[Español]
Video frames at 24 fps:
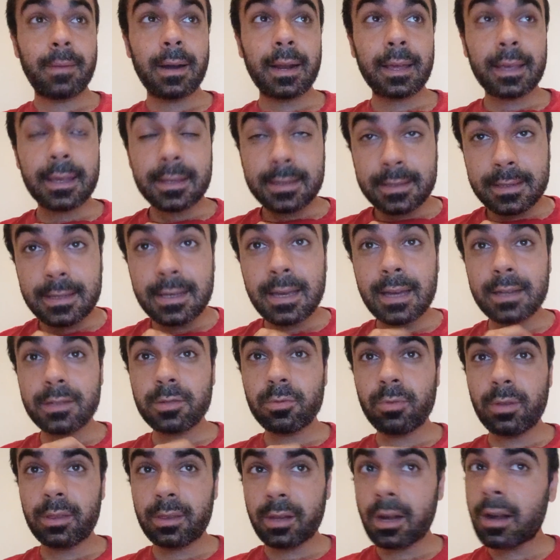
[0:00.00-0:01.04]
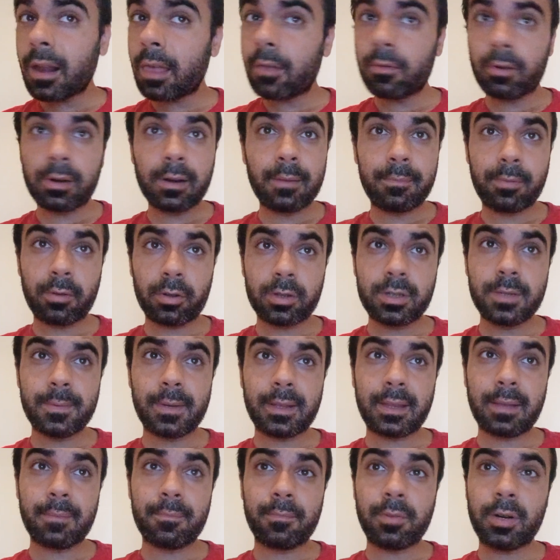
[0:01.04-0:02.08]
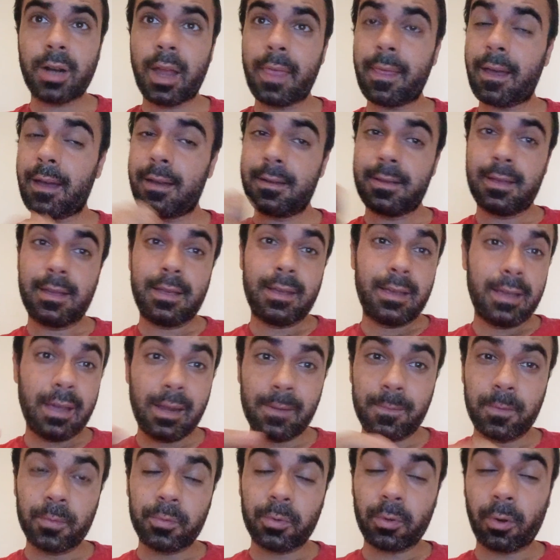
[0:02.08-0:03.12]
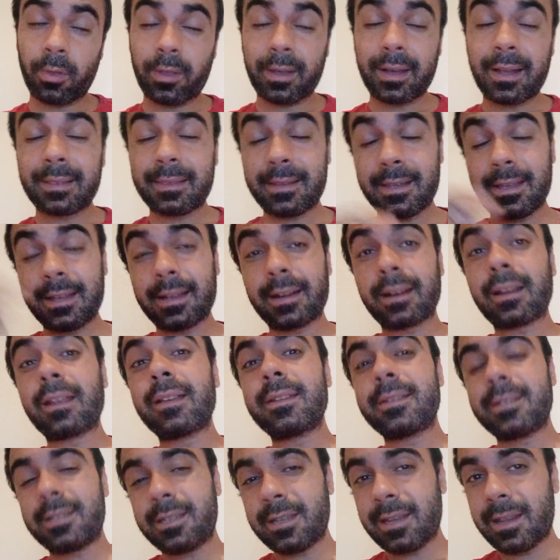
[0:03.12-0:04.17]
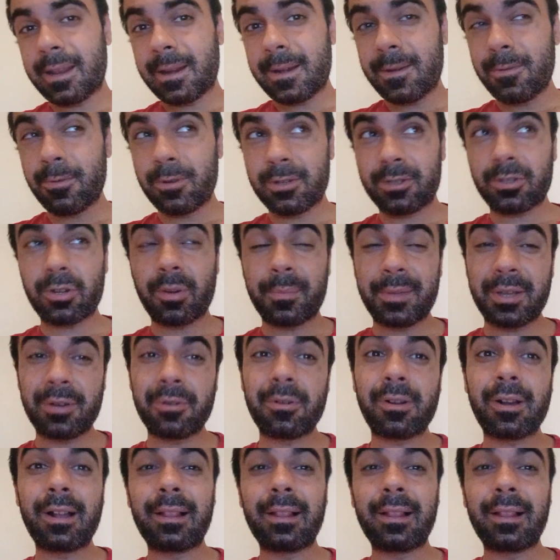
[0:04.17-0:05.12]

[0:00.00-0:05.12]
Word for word: para que sea su entrenador la próxima temporada. El futuro de Galtier, sí, nuestro amigo